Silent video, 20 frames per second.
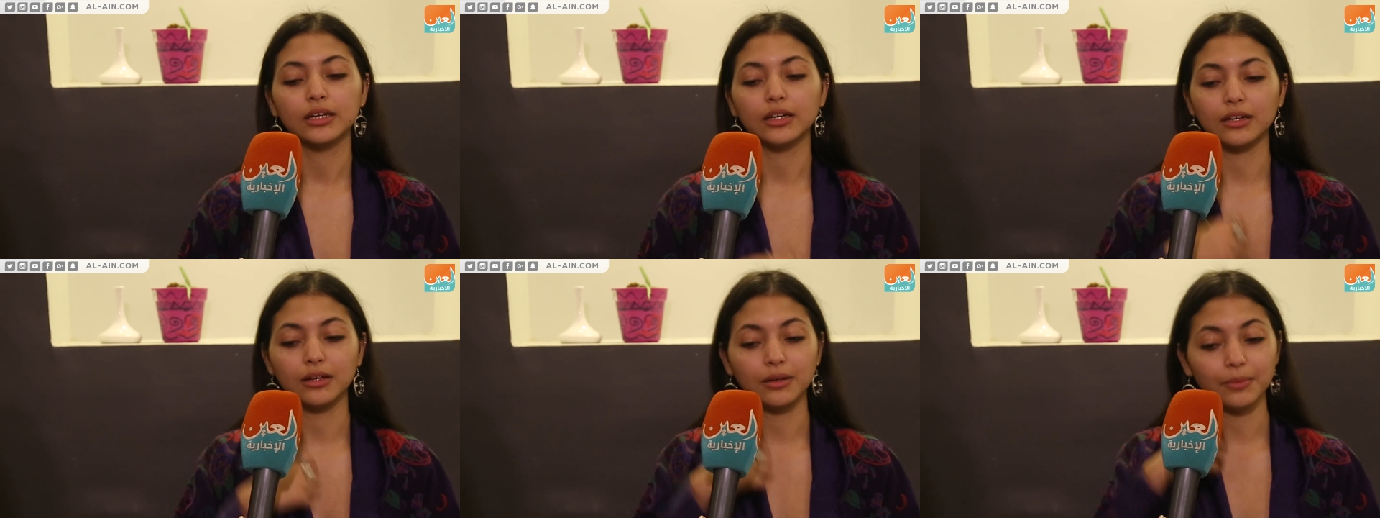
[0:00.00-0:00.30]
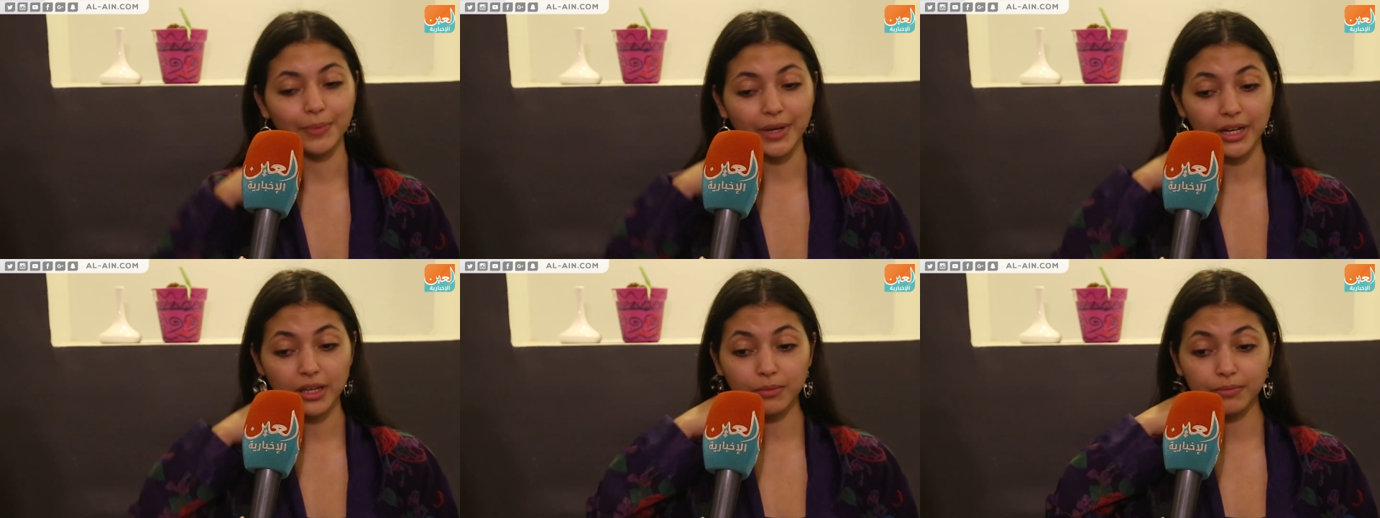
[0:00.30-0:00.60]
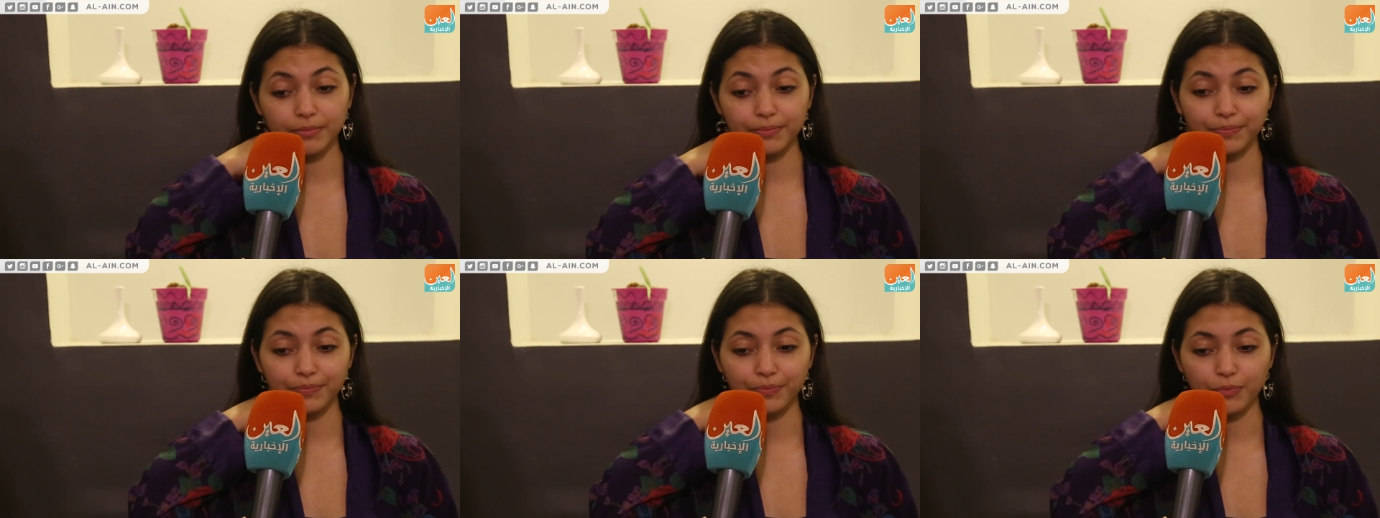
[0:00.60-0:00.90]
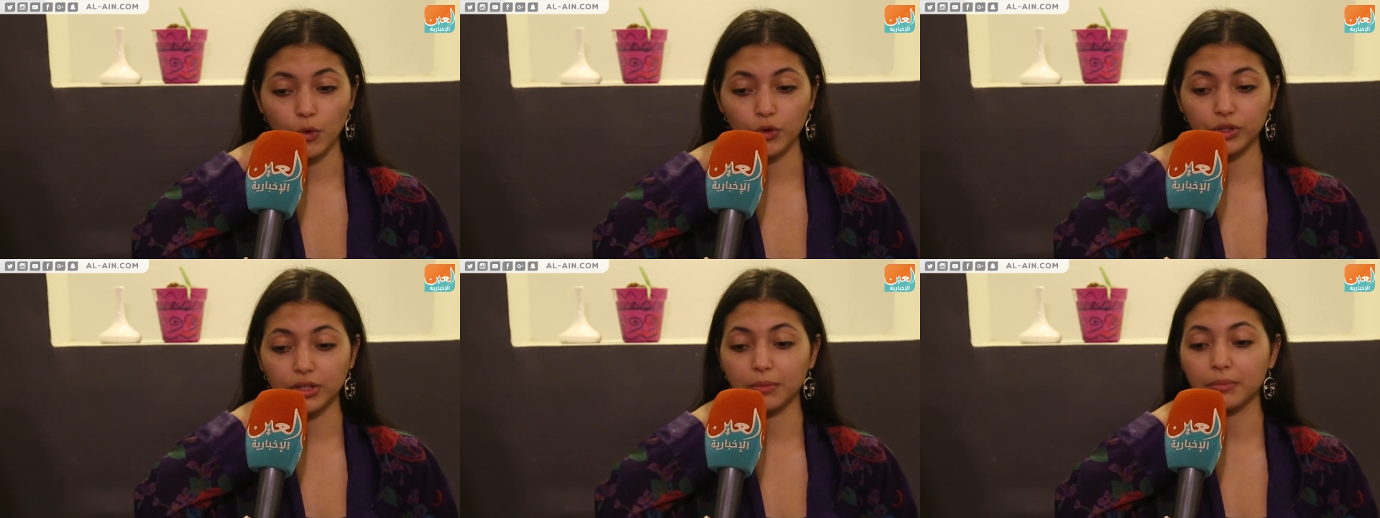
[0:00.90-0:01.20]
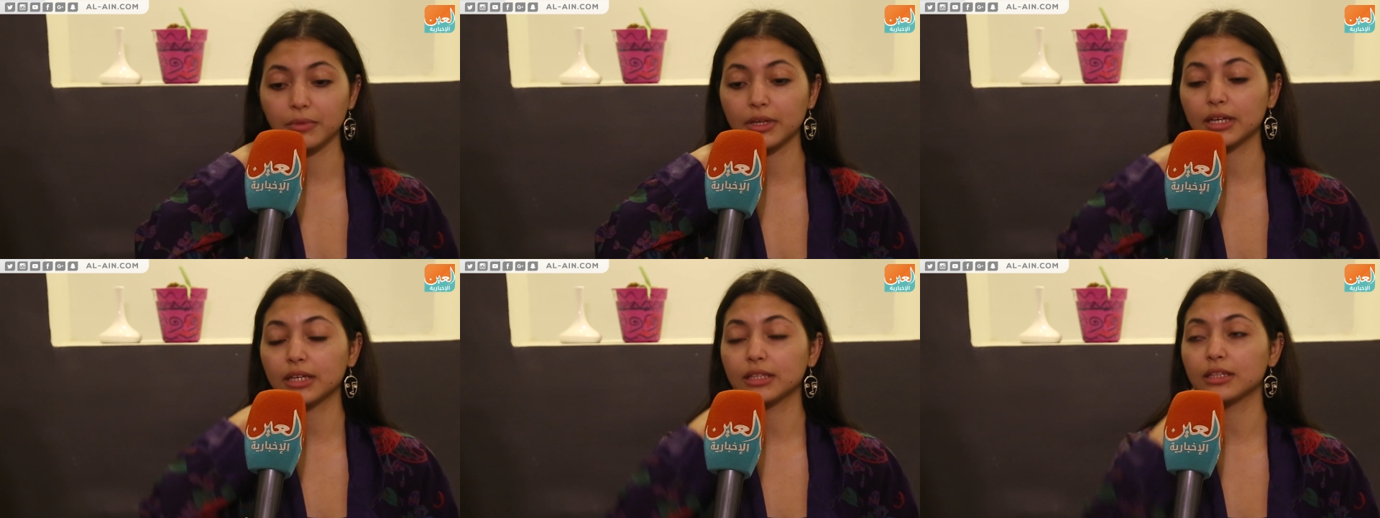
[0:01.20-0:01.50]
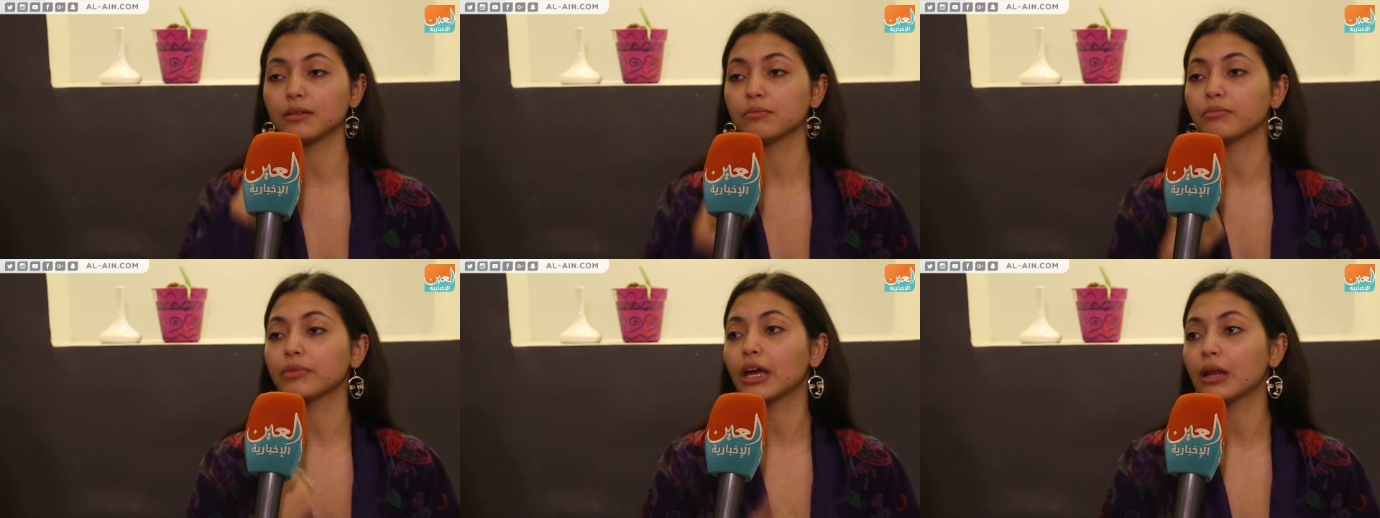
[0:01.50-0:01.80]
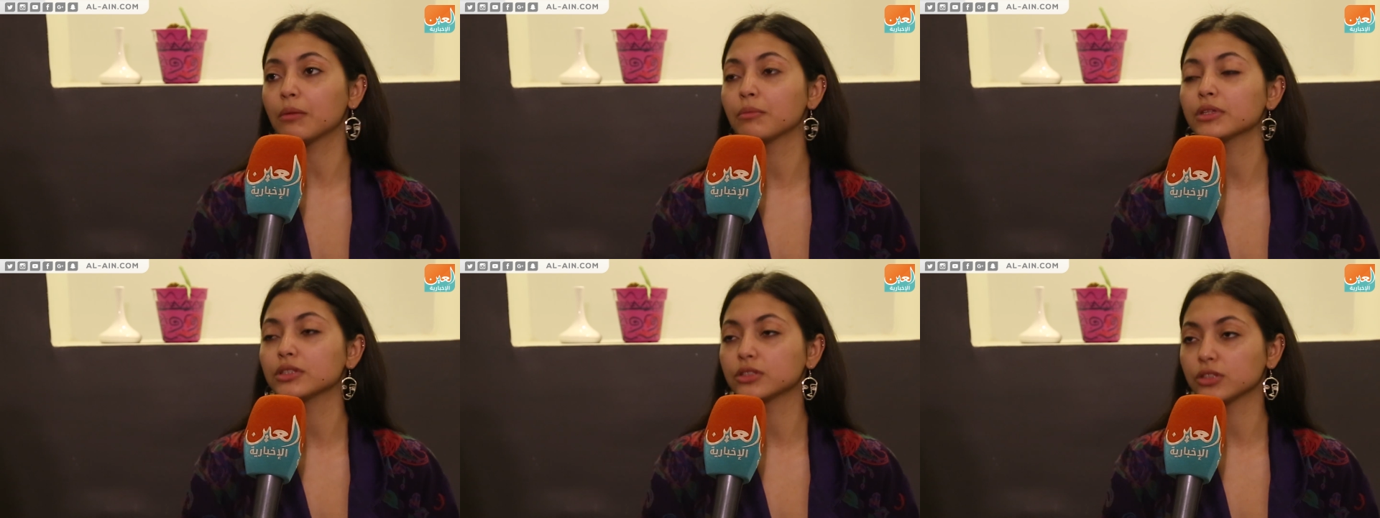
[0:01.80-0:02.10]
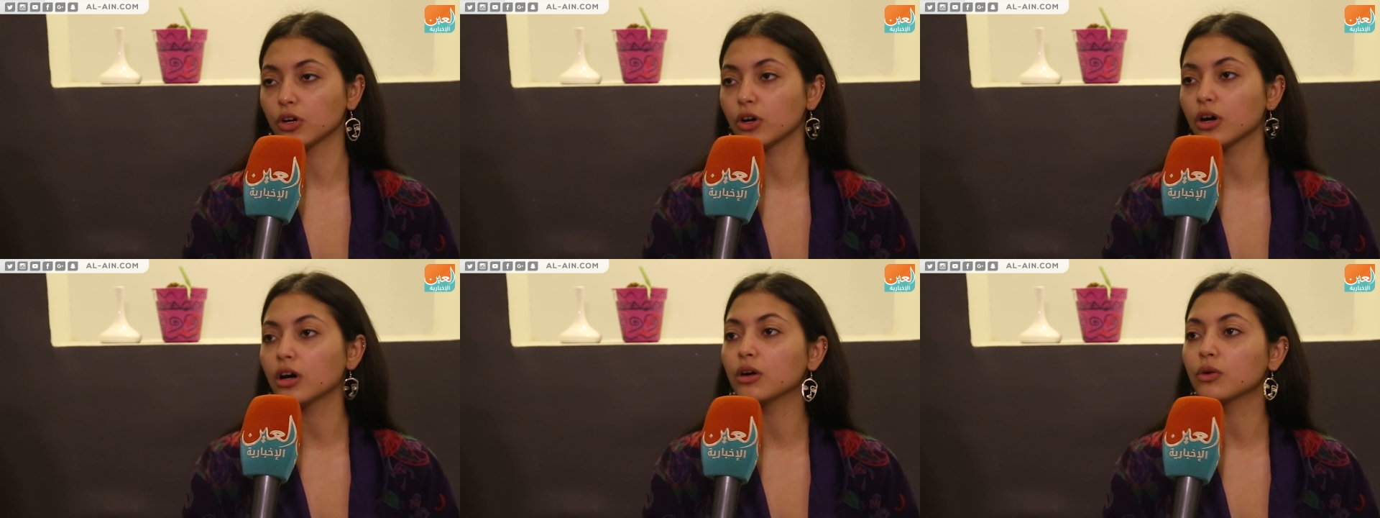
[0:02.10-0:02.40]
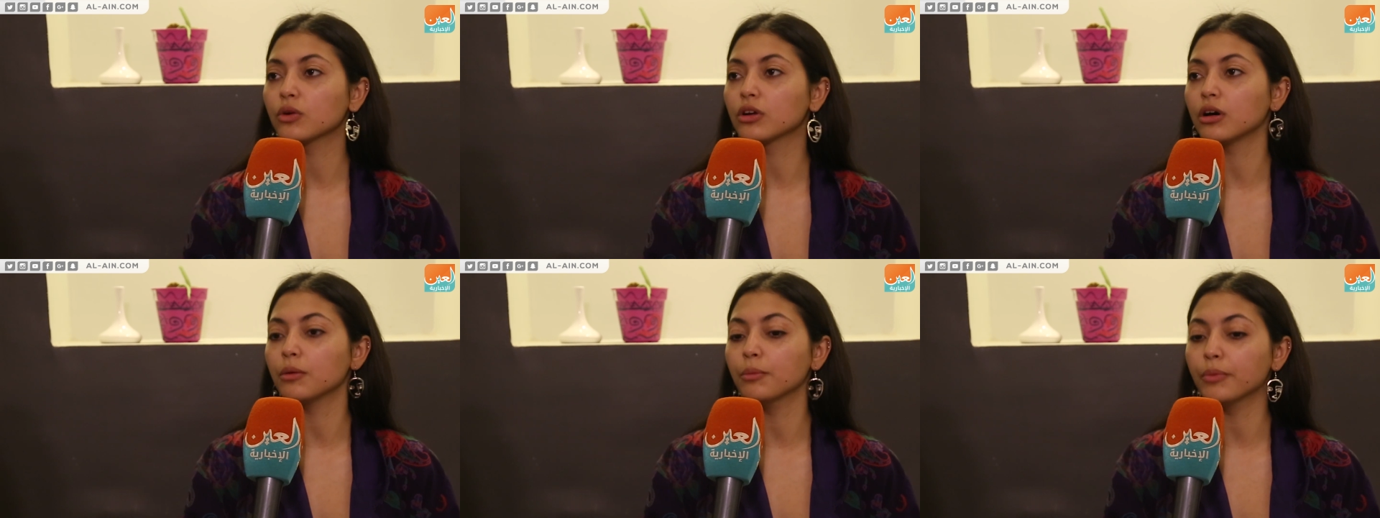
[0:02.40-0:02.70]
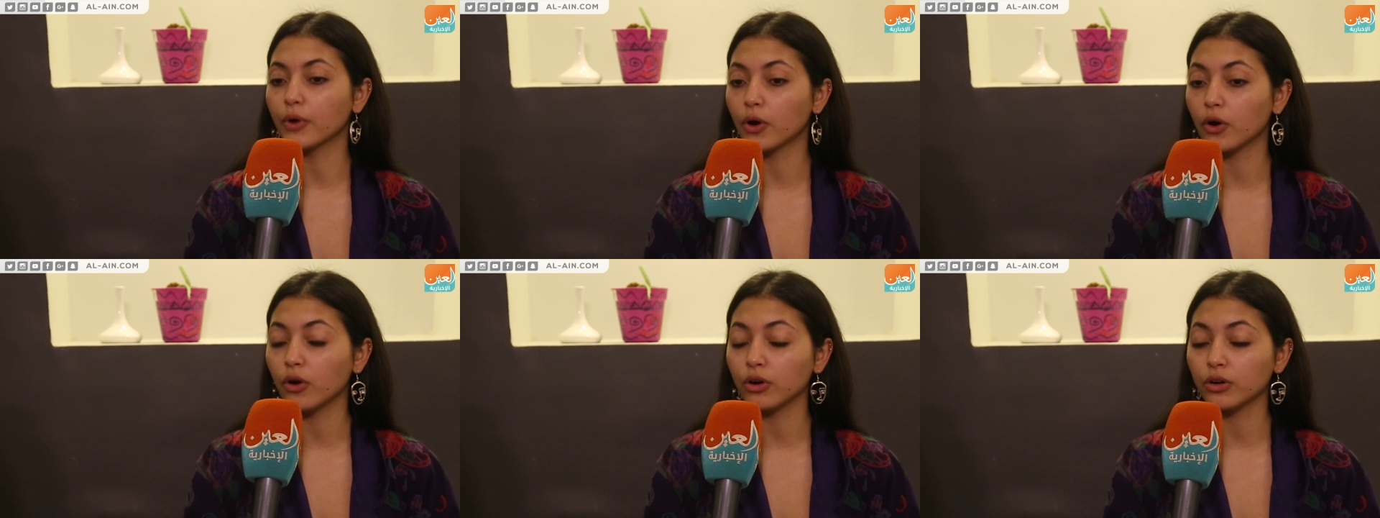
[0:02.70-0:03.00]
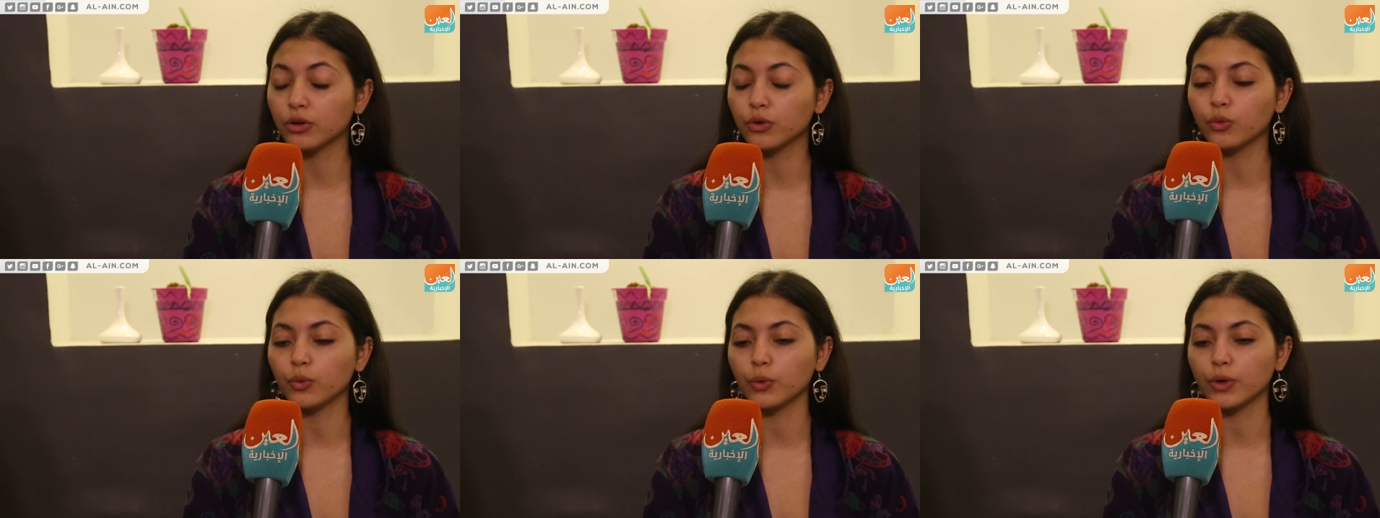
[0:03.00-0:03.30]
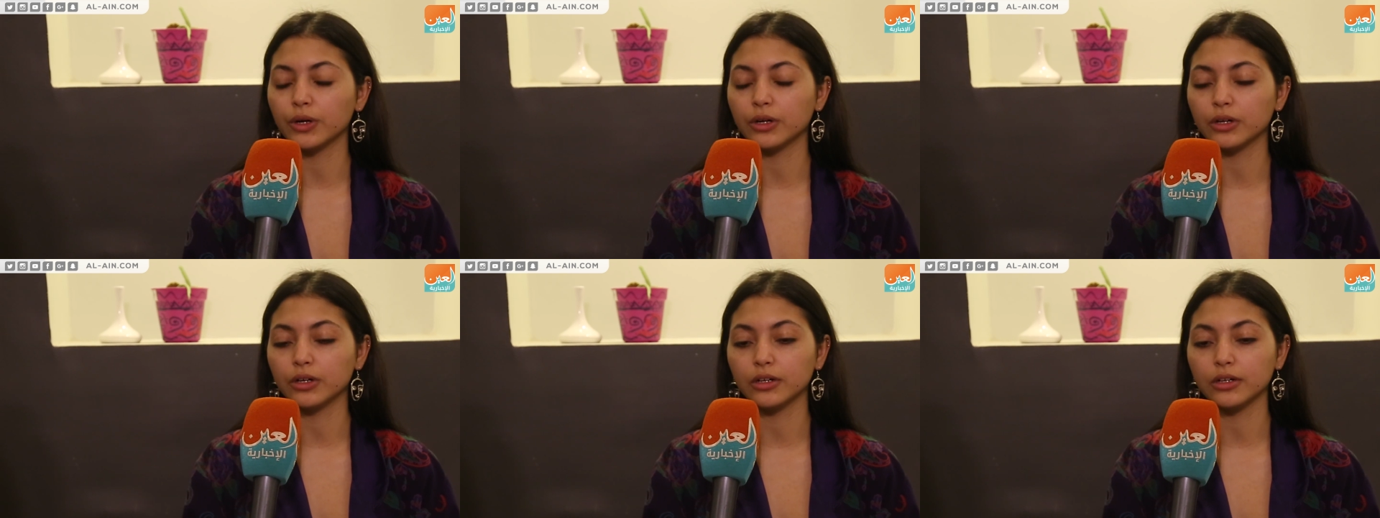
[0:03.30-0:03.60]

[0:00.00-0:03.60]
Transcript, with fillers: أه، مريم مهتمة جدا بعلم الطاقة والأبراج و...